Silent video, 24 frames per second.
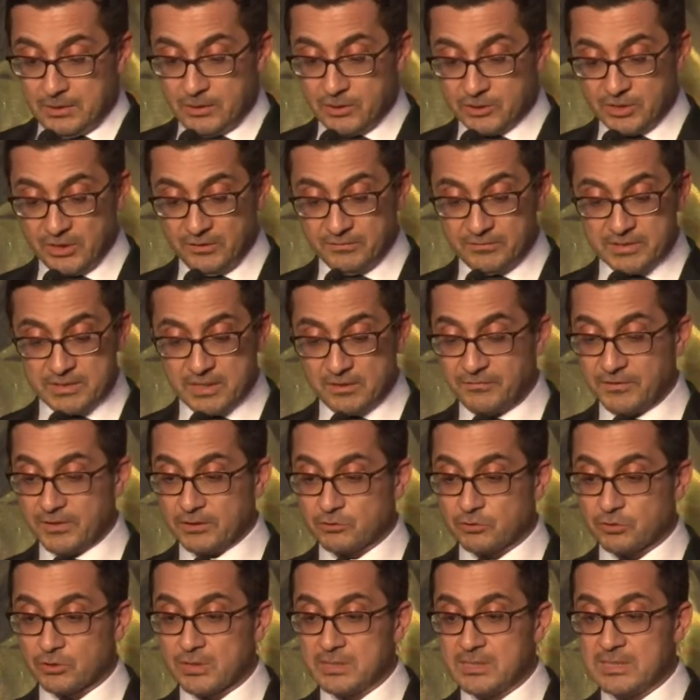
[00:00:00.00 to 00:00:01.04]
Le chef des
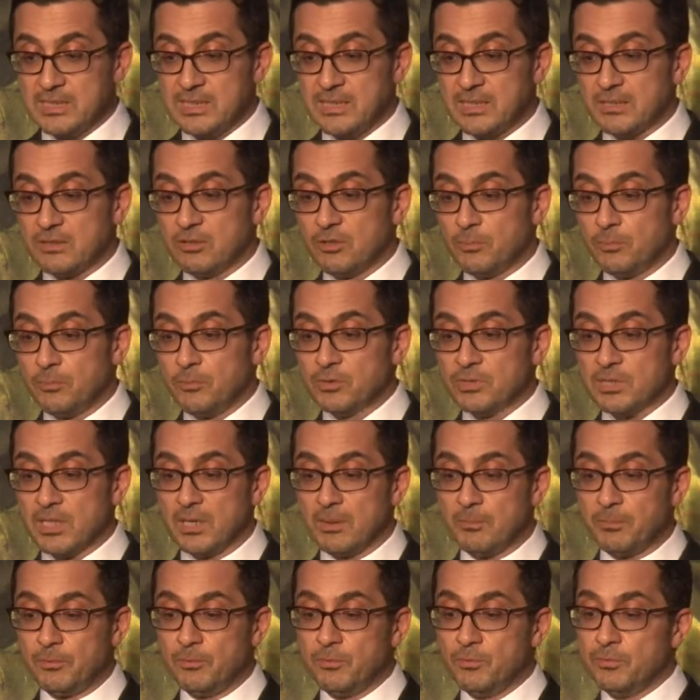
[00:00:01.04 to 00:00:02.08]
affaires juridiques est de plus
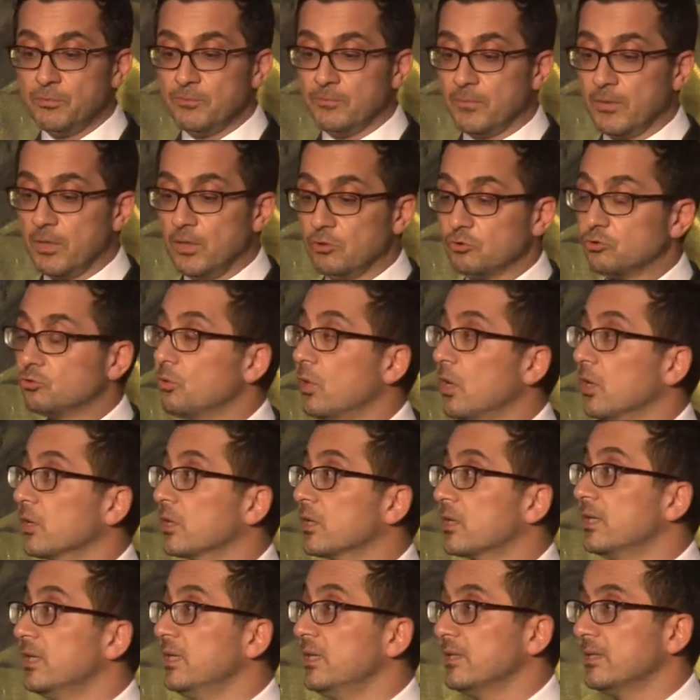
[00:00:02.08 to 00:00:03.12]
en plus un
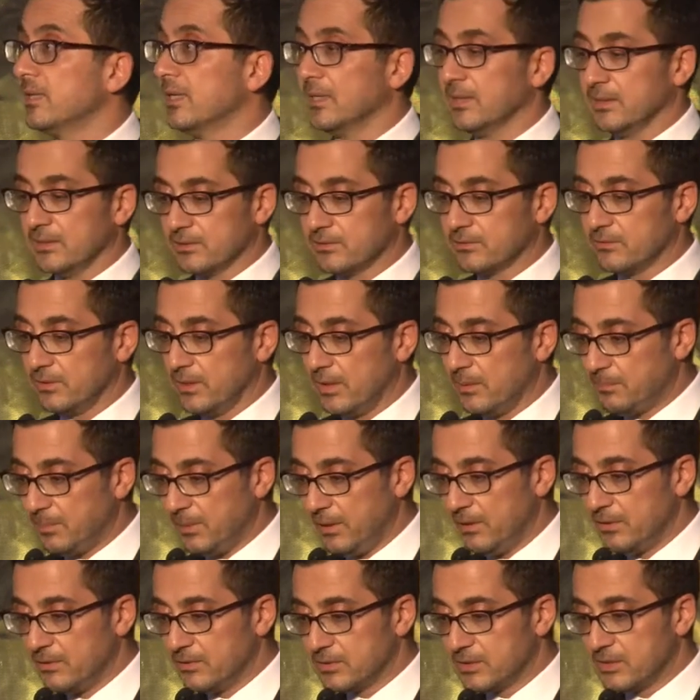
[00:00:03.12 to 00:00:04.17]
joueur clé dans ce qu'on
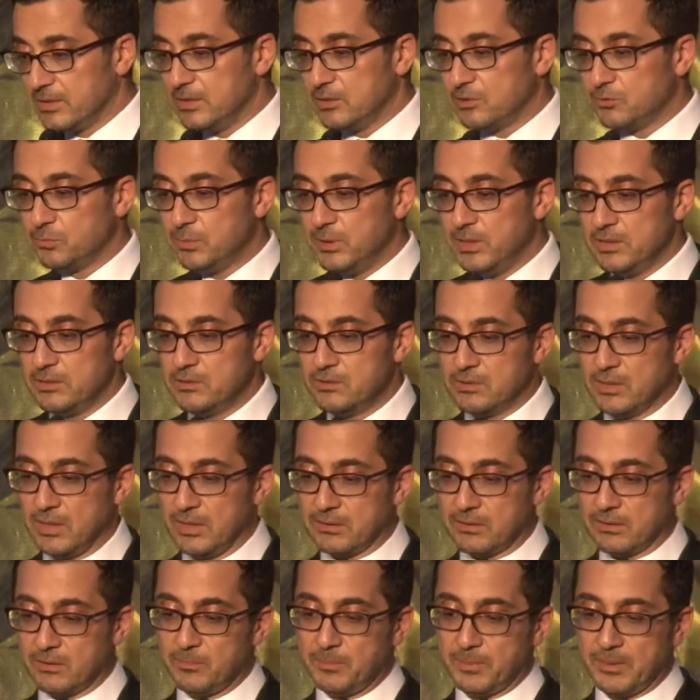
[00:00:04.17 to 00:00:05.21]
appelle le C-suite d'une
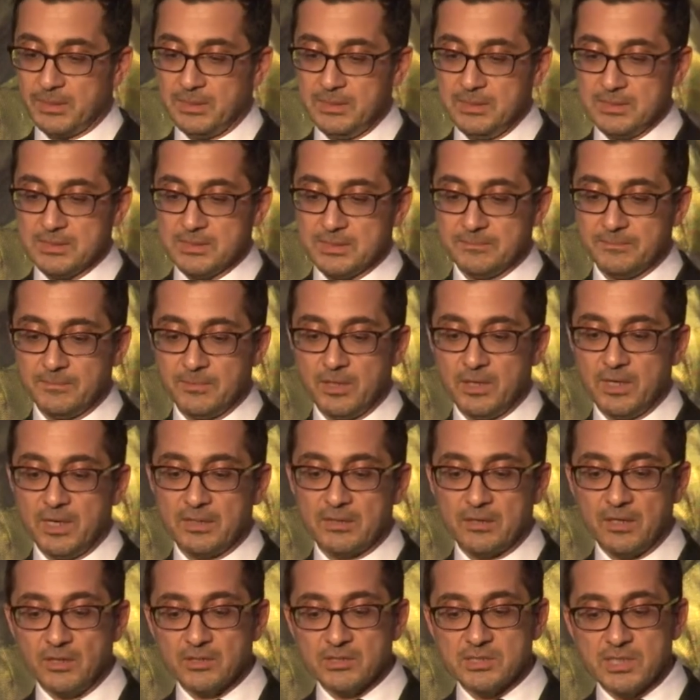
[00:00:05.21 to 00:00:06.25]
entreprise, un
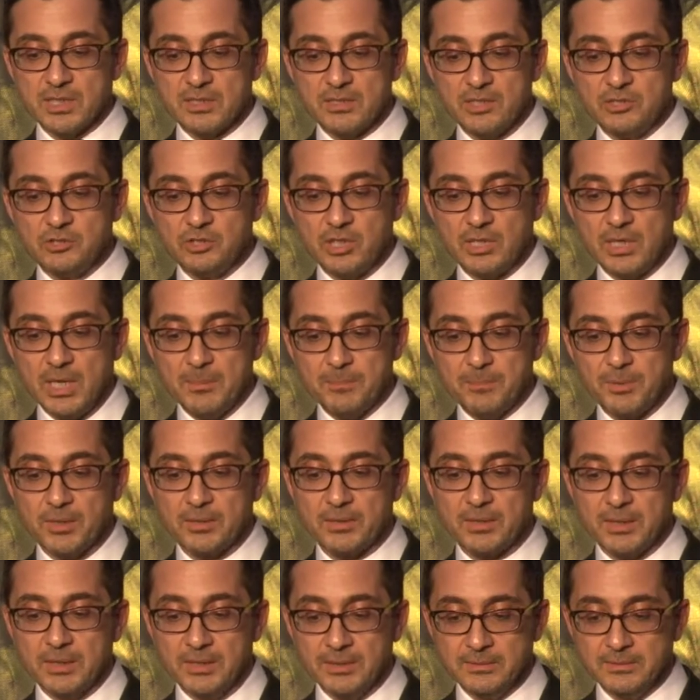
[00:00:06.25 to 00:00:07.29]
acteur stratégique
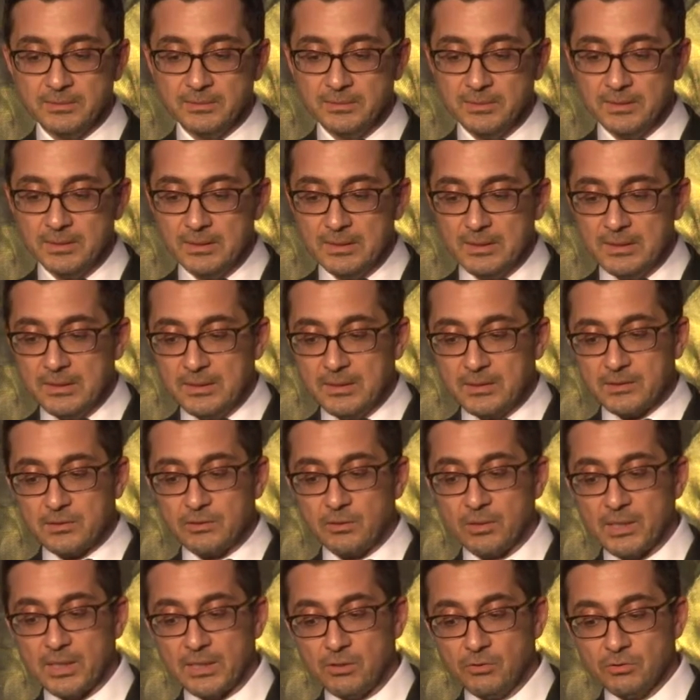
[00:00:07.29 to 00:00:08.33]
important
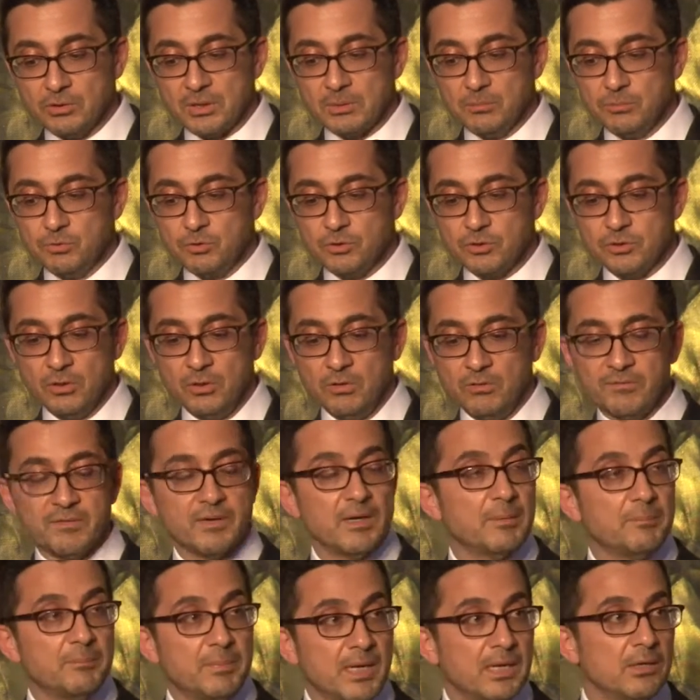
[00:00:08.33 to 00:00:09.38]
dont la contribution
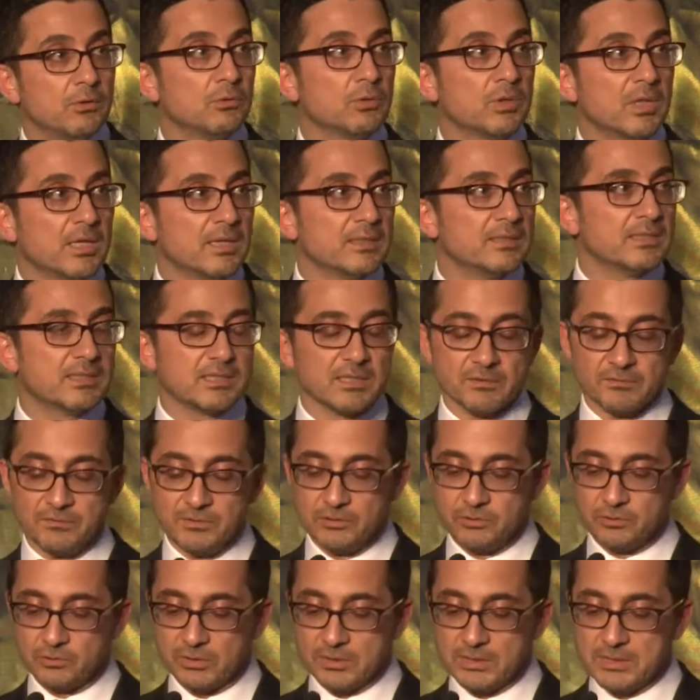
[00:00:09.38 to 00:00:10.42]
va bien au-delà des
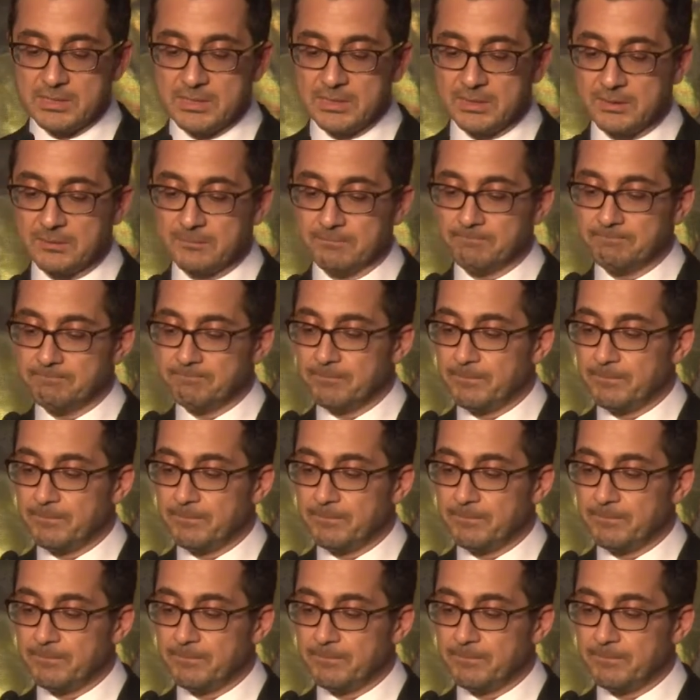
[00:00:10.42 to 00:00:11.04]
services juridiques.